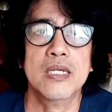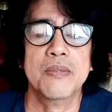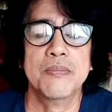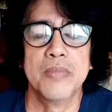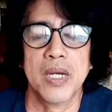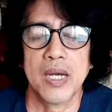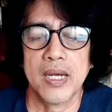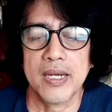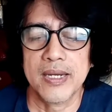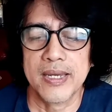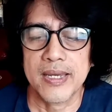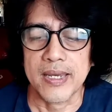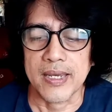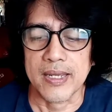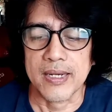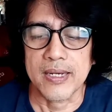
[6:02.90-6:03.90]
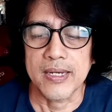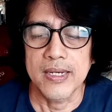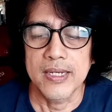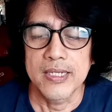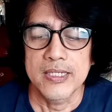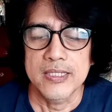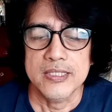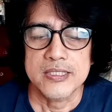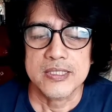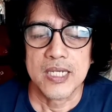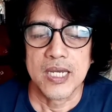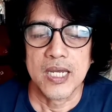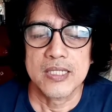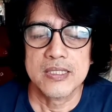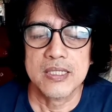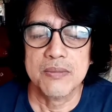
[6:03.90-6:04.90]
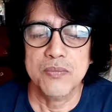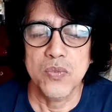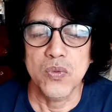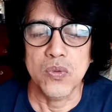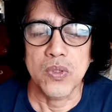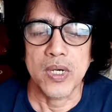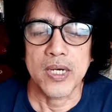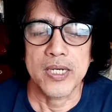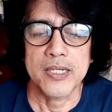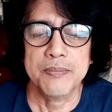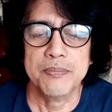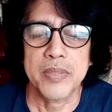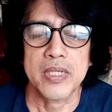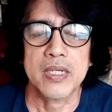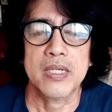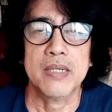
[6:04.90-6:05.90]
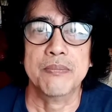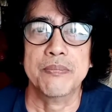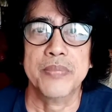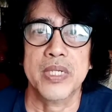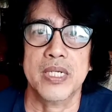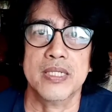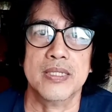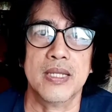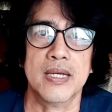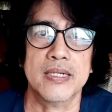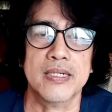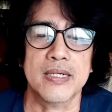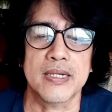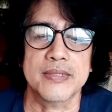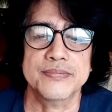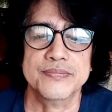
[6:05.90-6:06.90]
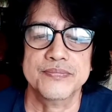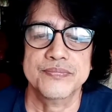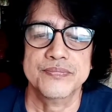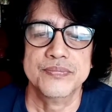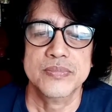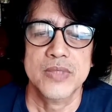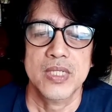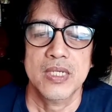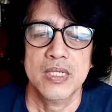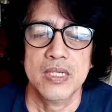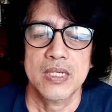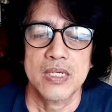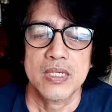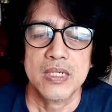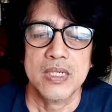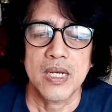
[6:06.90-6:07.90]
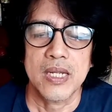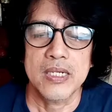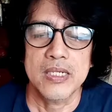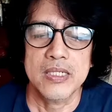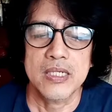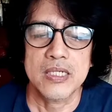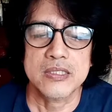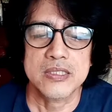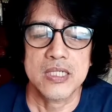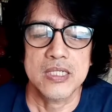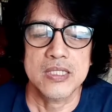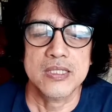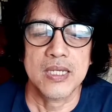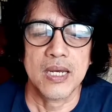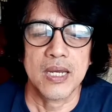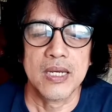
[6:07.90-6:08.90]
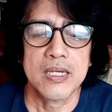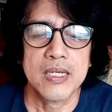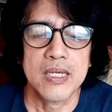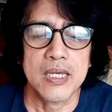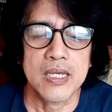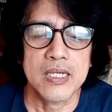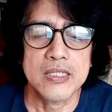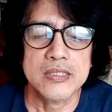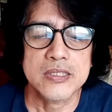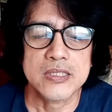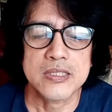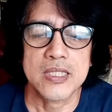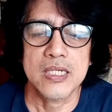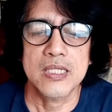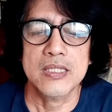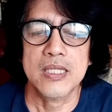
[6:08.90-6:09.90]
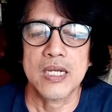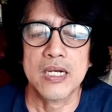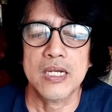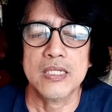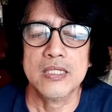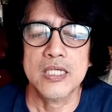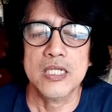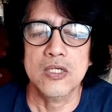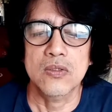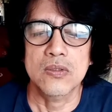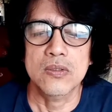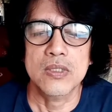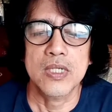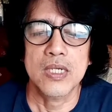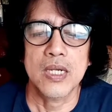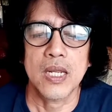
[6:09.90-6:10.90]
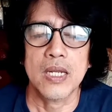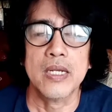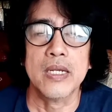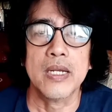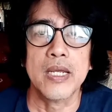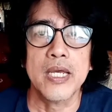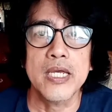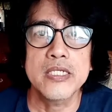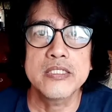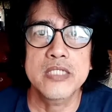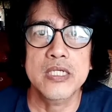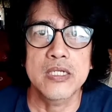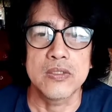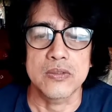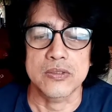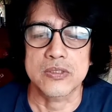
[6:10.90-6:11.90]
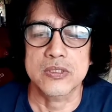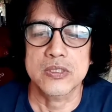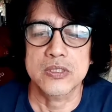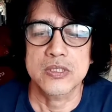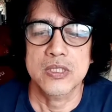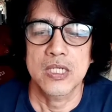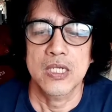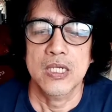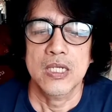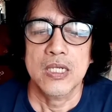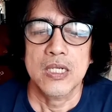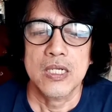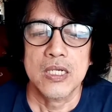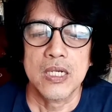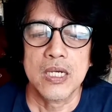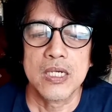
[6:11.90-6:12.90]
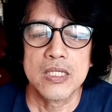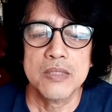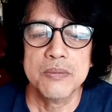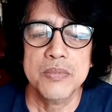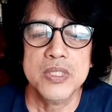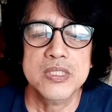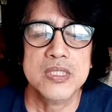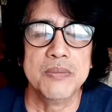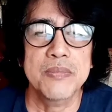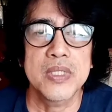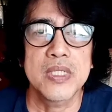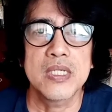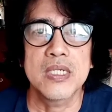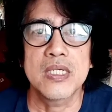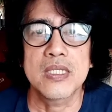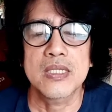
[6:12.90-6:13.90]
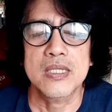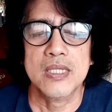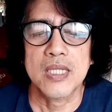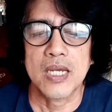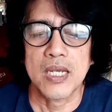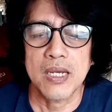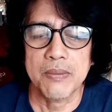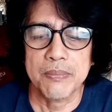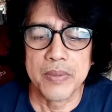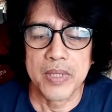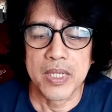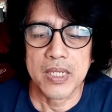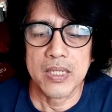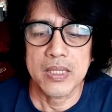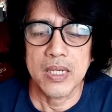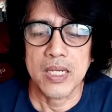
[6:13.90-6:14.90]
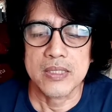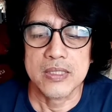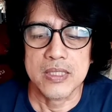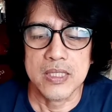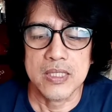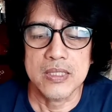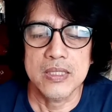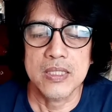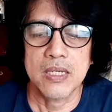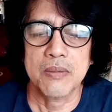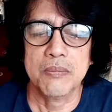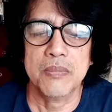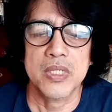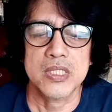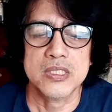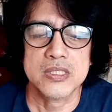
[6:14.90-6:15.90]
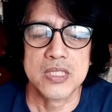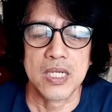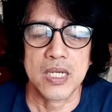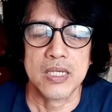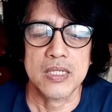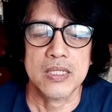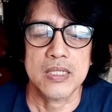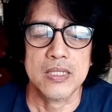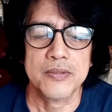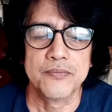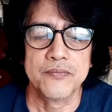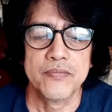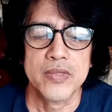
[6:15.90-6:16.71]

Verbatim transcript: ng mga anghel sa ating buhay pananampalataya. Galing ang salitang anghel sa salitang Latino na angelus na ang ibig sabihin tagapaghatid ng mensahe